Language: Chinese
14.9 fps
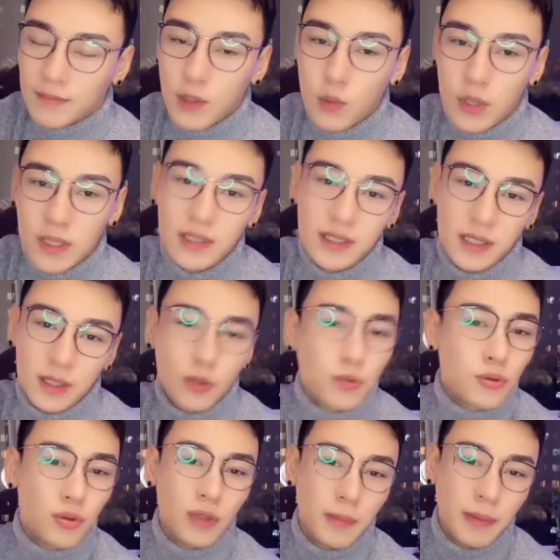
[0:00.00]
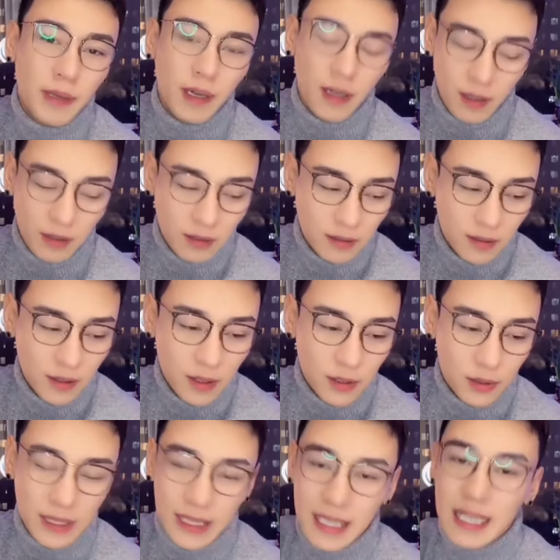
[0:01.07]
我自己都处理不好，
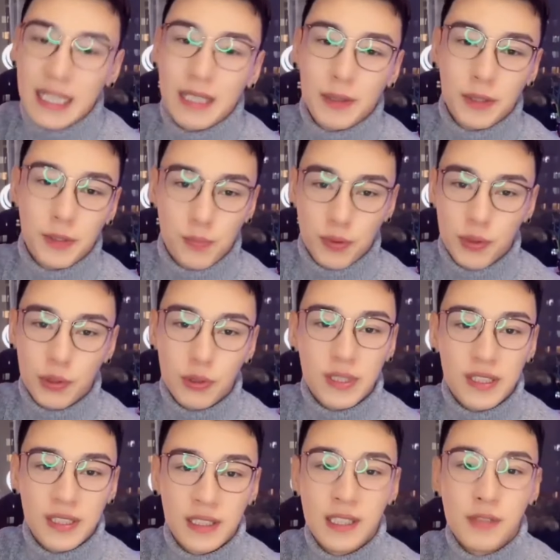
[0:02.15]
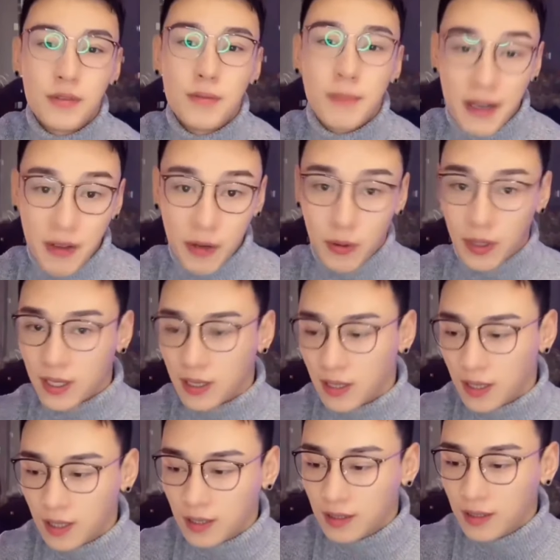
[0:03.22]
所以大家也不用去私信去埋怨我
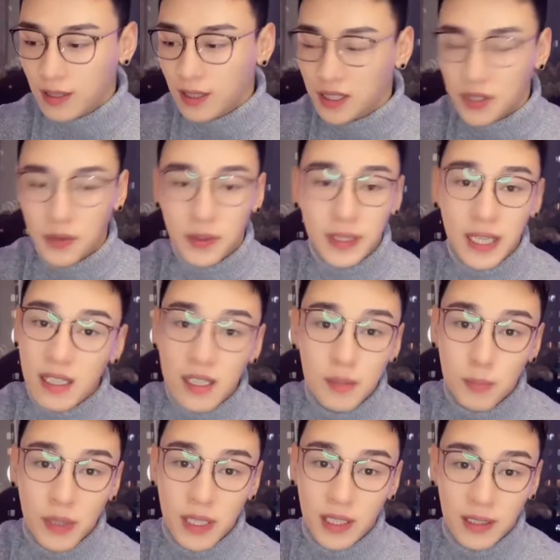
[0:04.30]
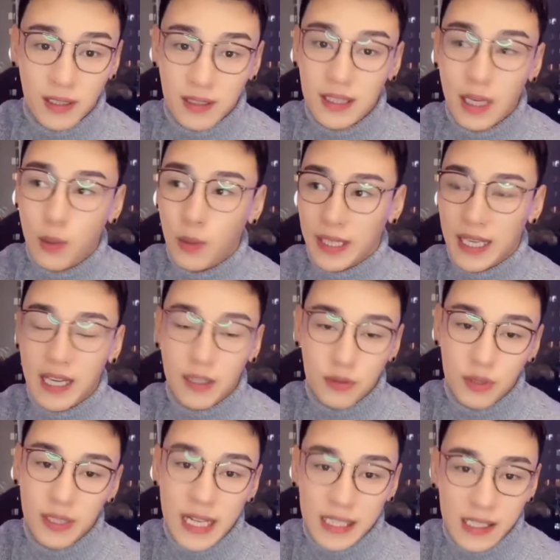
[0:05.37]
哥，因为他更不可能像我一样
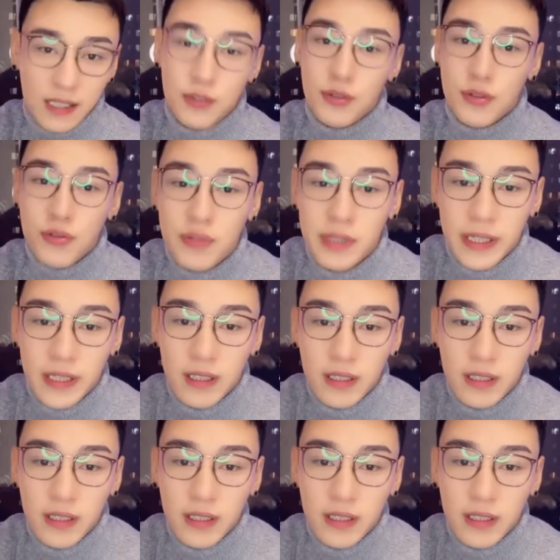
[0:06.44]
去耐心的去处理，